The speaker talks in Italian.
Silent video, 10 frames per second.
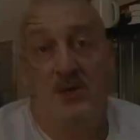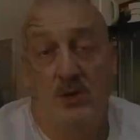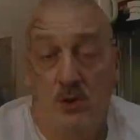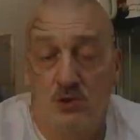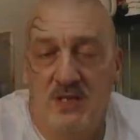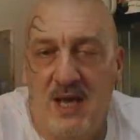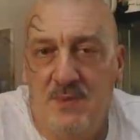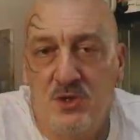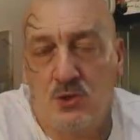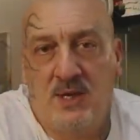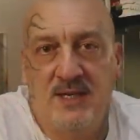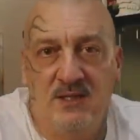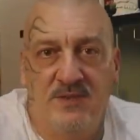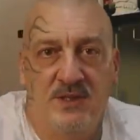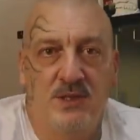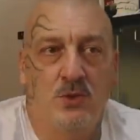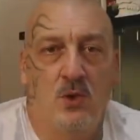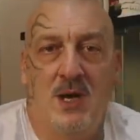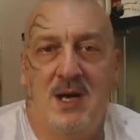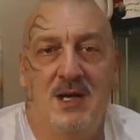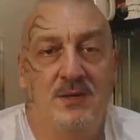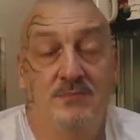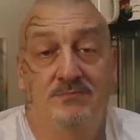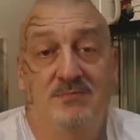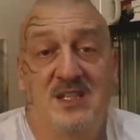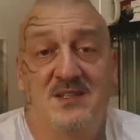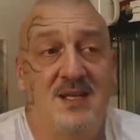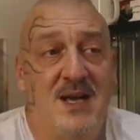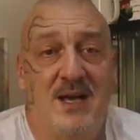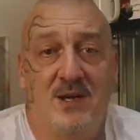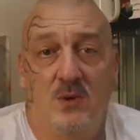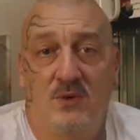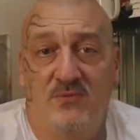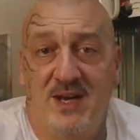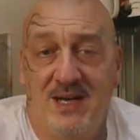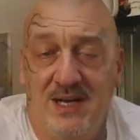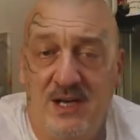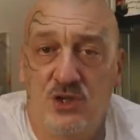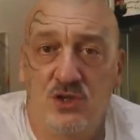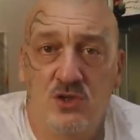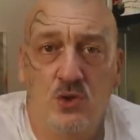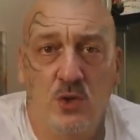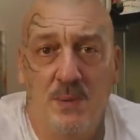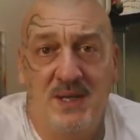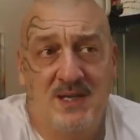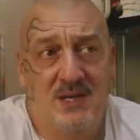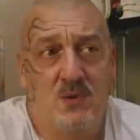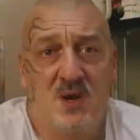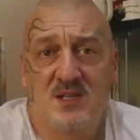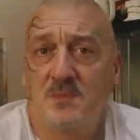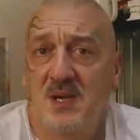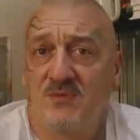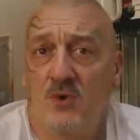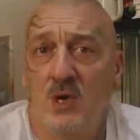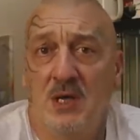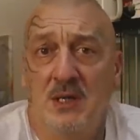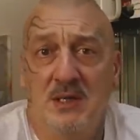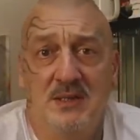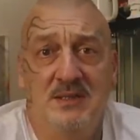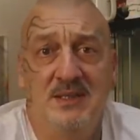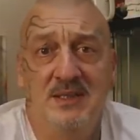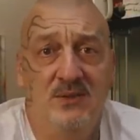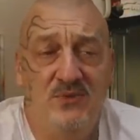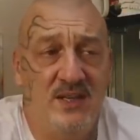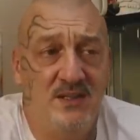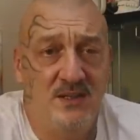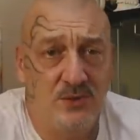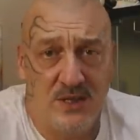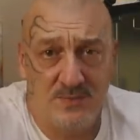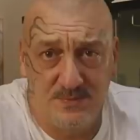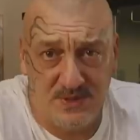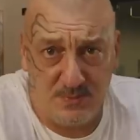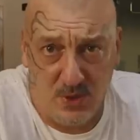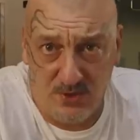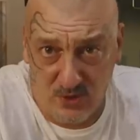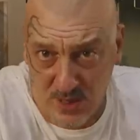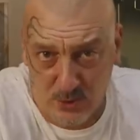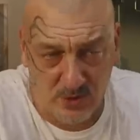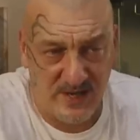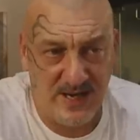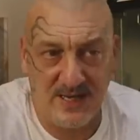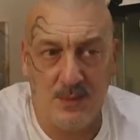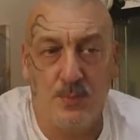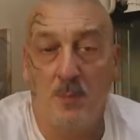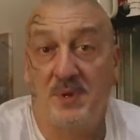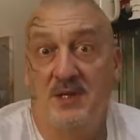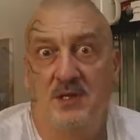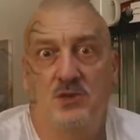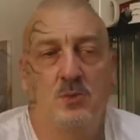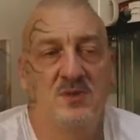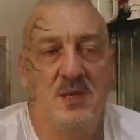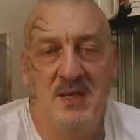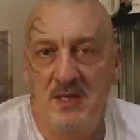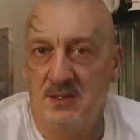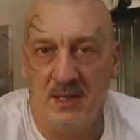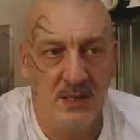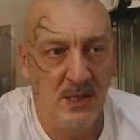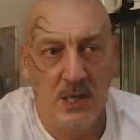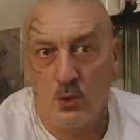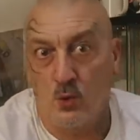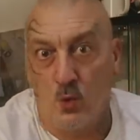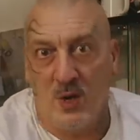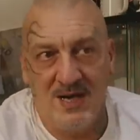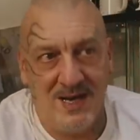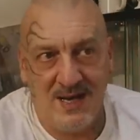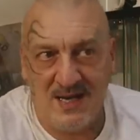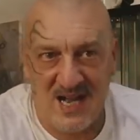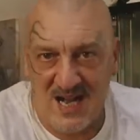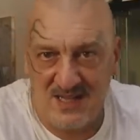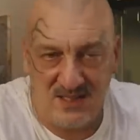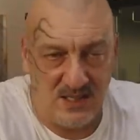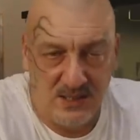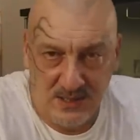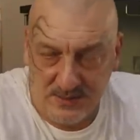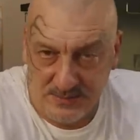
orologio, dai, mi sono anche divertito a testarlo, a fare la recensione, perché è quasi privo di difetti. Ora, se poi li vogliamo trovare anche un po' pretestuosamente, quelli elencati